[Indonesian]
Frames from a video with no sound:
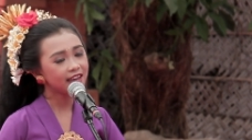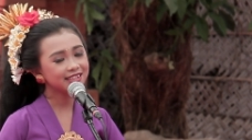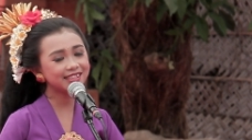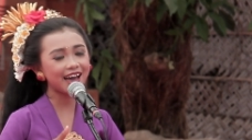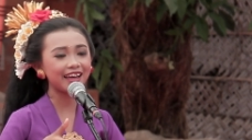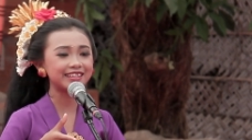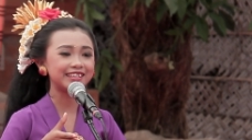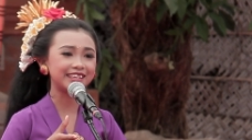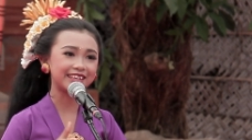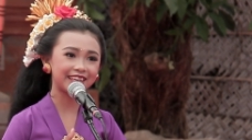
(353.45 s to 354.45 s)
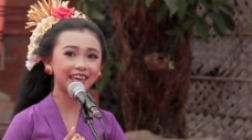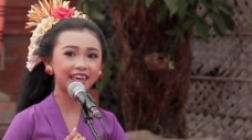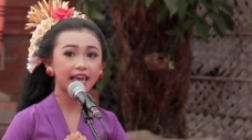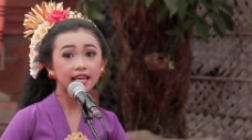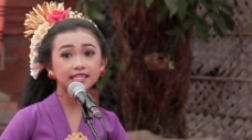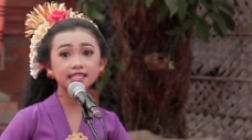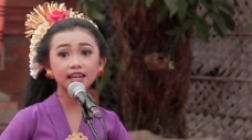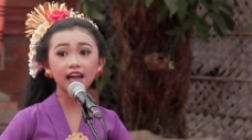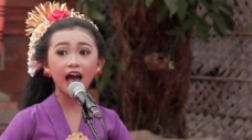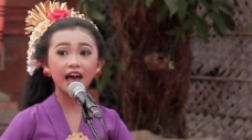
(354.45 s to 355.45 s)
Jati ke
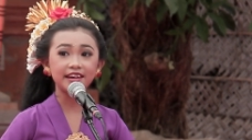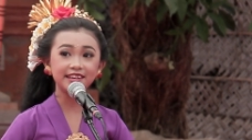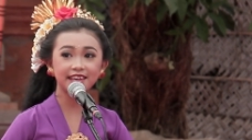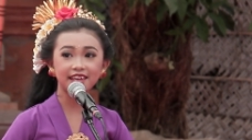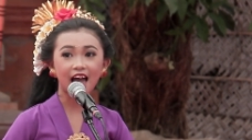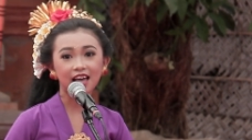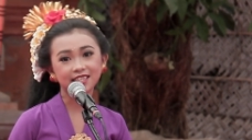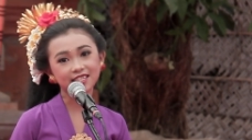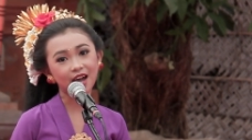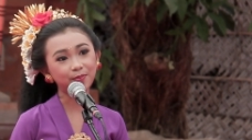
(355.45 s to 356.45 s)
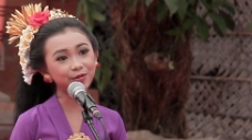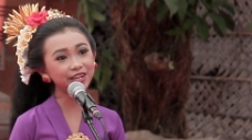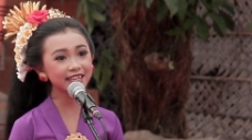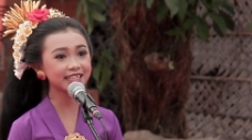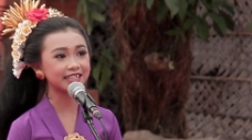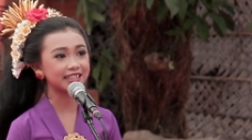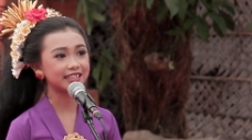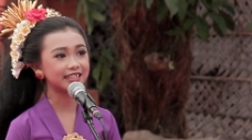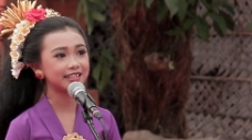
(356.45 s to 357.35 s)
sekadi asa punika.